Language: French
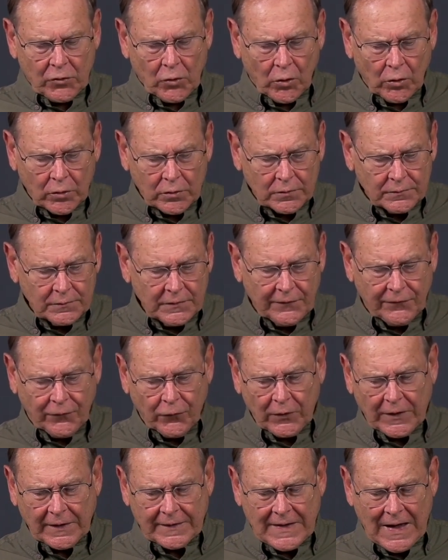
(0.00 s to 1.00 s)
Donc, il
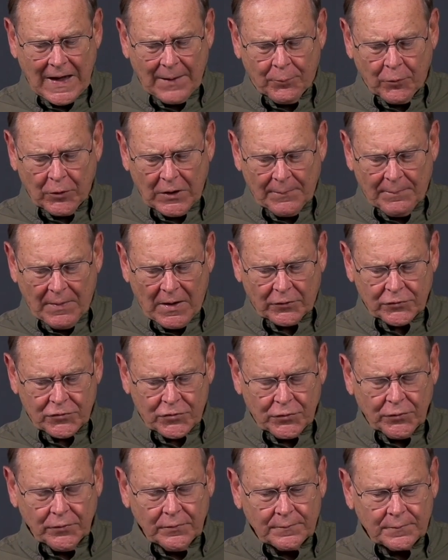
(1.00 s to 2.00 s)
faut être appelé par
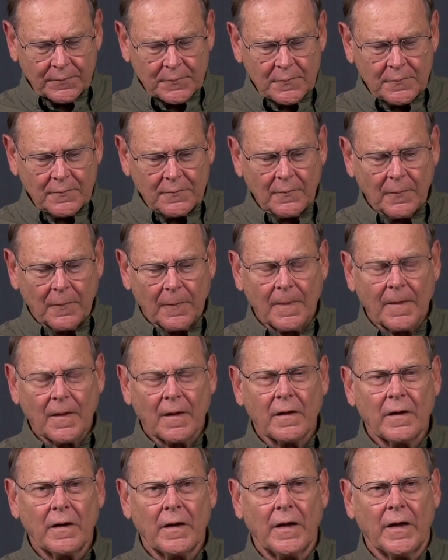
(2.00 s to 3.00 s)
Dieu.
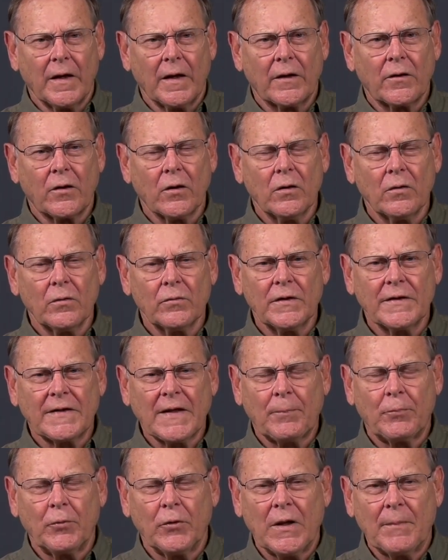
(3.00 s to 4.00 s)
Et quand on est
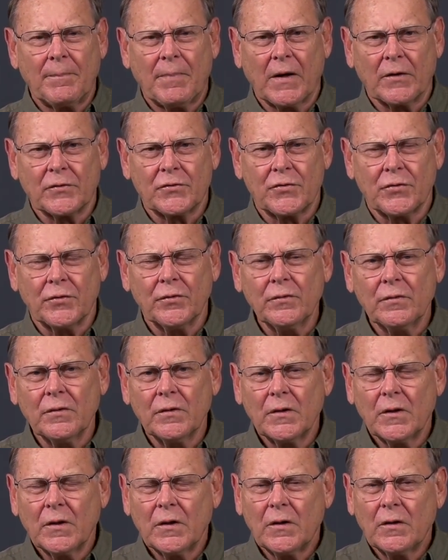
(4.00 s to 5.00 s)
appelé par Dieu,
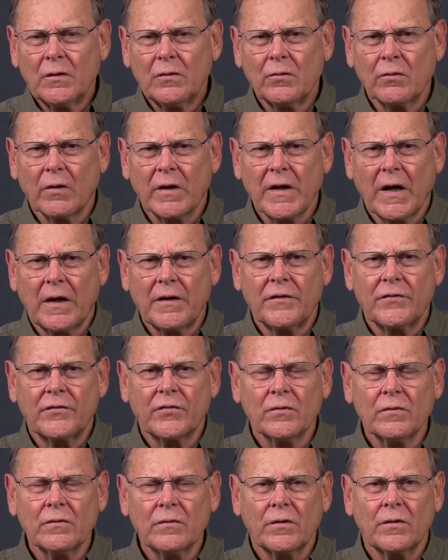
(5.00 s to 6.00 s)
nous
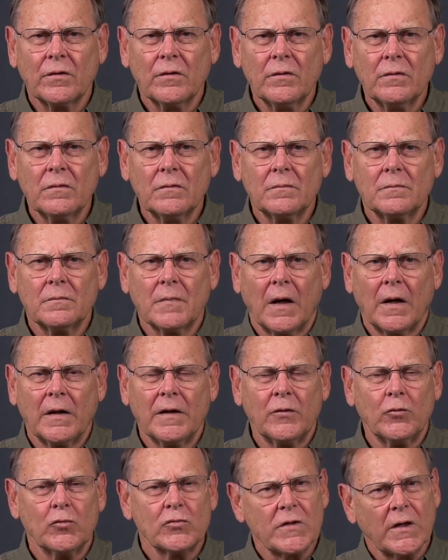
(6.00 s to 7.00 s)
réalisons que ben,
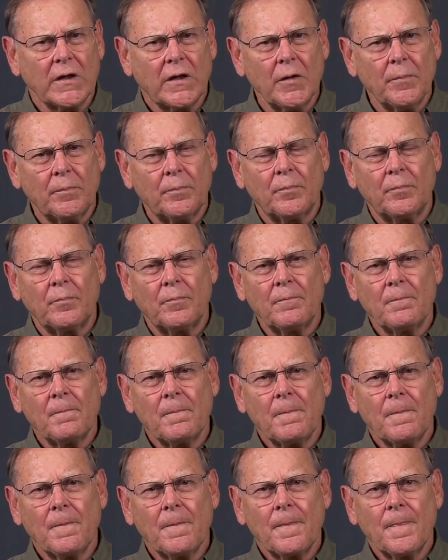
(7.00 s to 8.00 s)
il nous équipe.
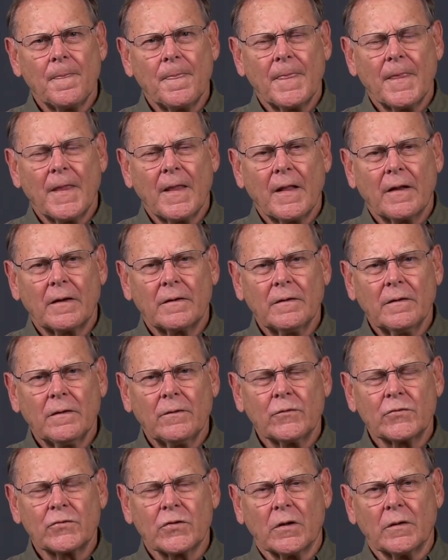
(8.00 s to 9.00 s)
Hein,
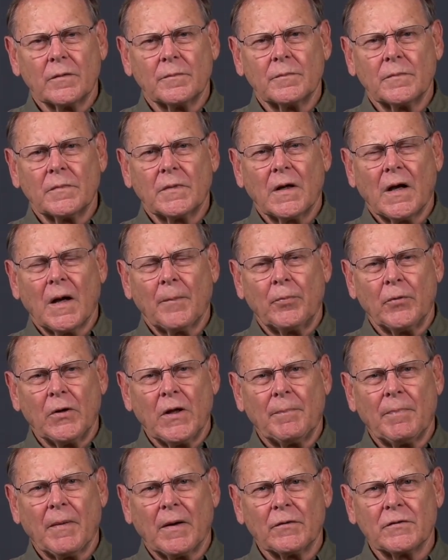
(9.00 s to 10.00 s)
nous sommes
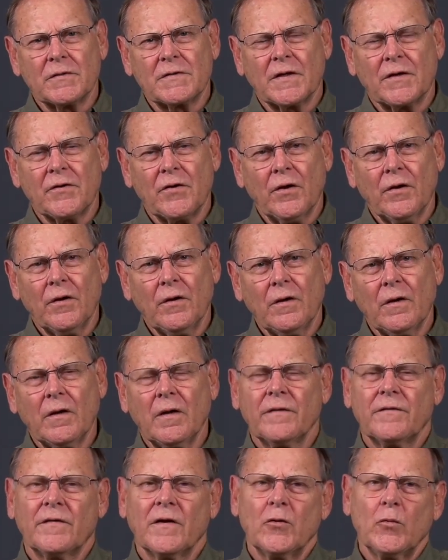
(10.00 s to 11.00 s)
appelés par le Seigneur
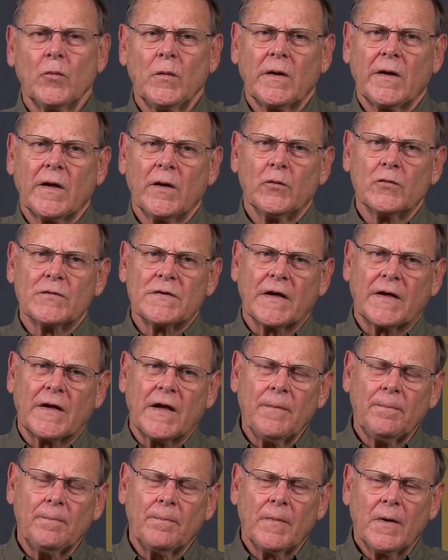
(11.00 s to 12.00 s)
et c'est lui qui nous
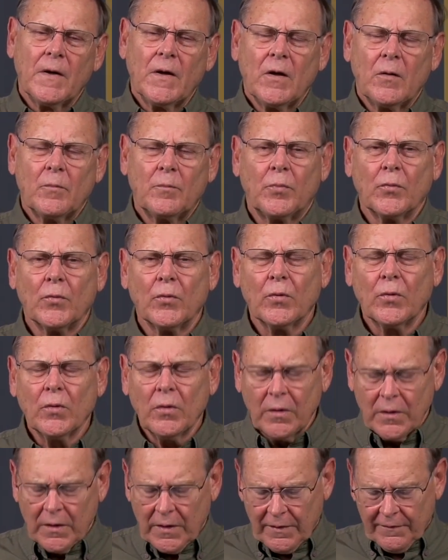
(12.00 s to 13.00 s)
équipe
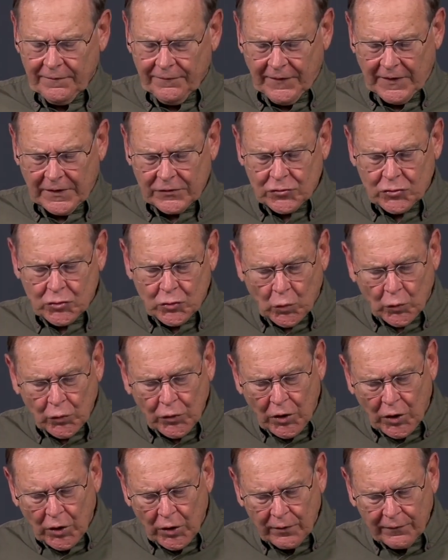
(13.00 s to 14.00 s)
pour faire son
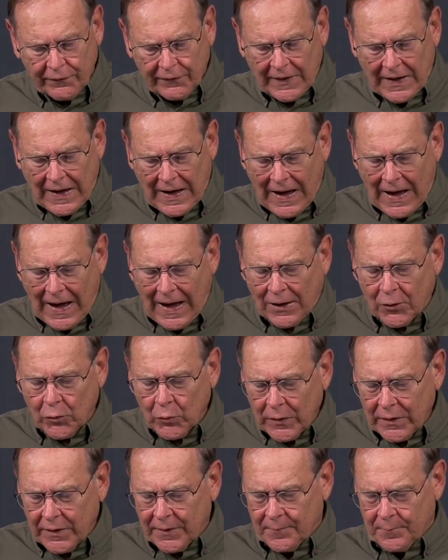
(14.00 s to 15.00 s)
œuvre à
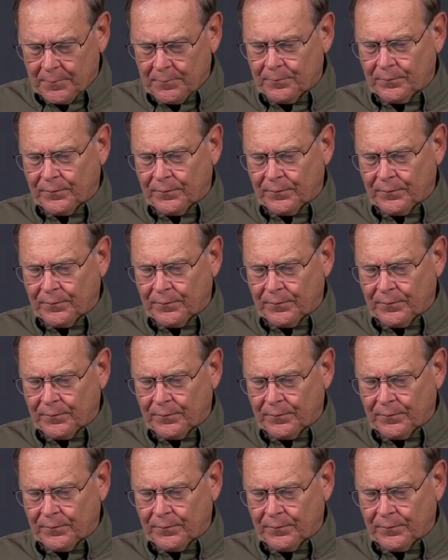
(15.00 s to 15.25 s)
lui.